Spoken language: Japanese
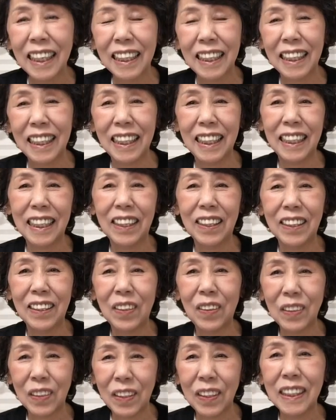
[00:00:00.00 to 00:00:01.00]
えー、
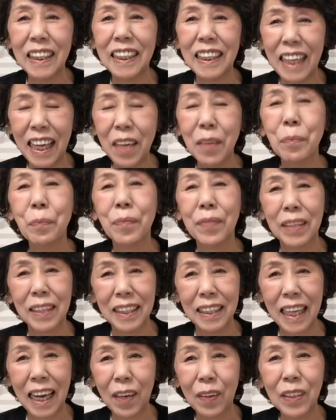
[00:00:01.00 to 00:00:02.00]
本当にね
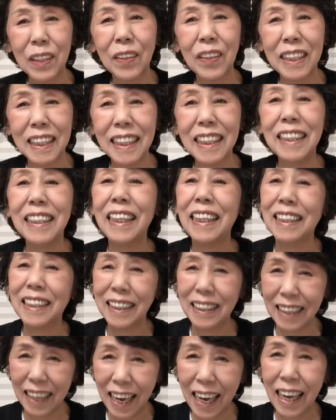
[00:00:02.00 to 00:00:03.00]
名残惜しいんで
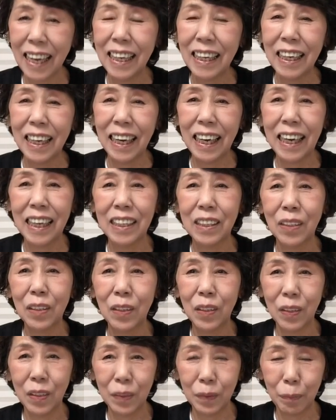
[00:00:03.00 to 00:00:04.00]
すがあ
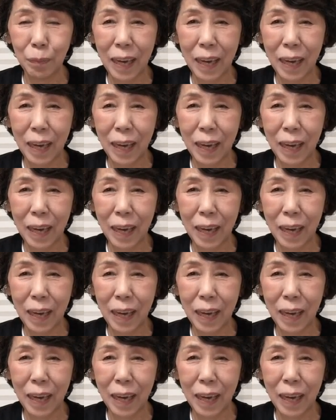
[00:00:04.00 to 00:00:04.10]
の、